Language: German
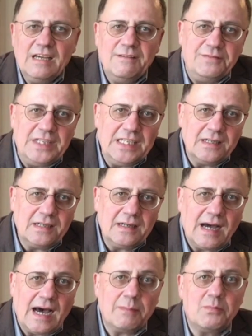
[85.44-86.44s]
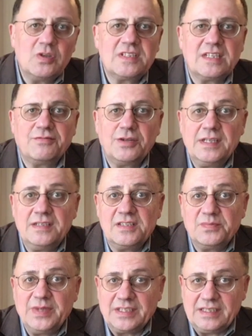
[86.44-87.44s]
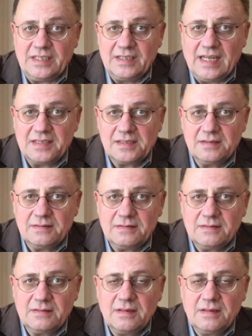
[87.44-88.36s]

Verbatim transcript: Wir haben uns davon inspirieren lassen